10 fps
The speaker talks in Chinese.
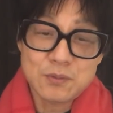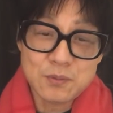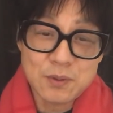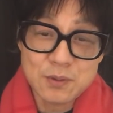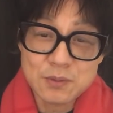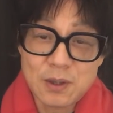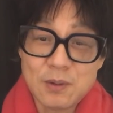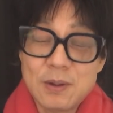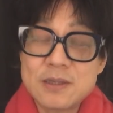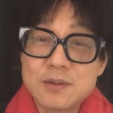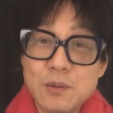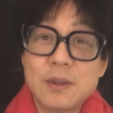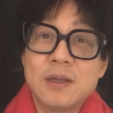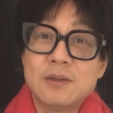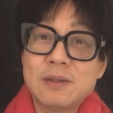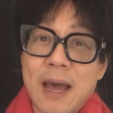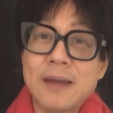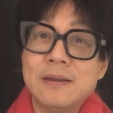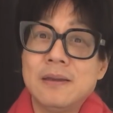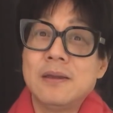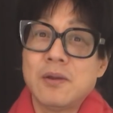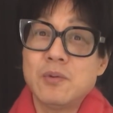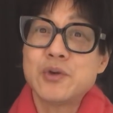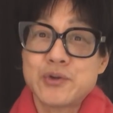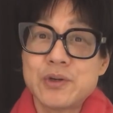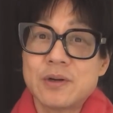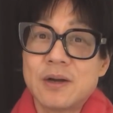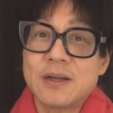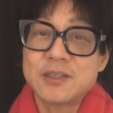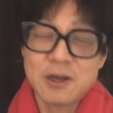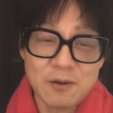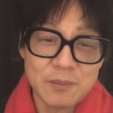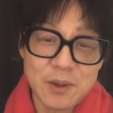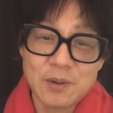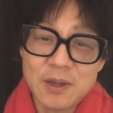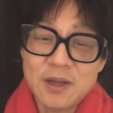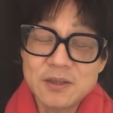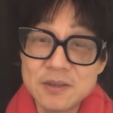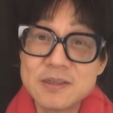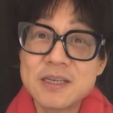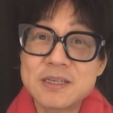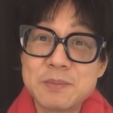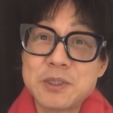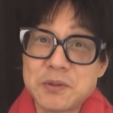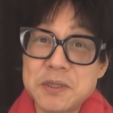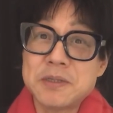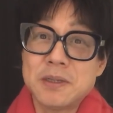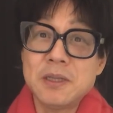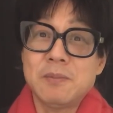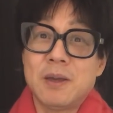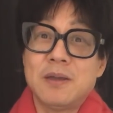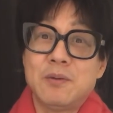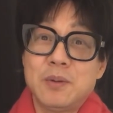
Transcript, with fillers: 中国有句老话是对的，叫“大隐隐于市”啊，你千万不要隐在什么小县城里面，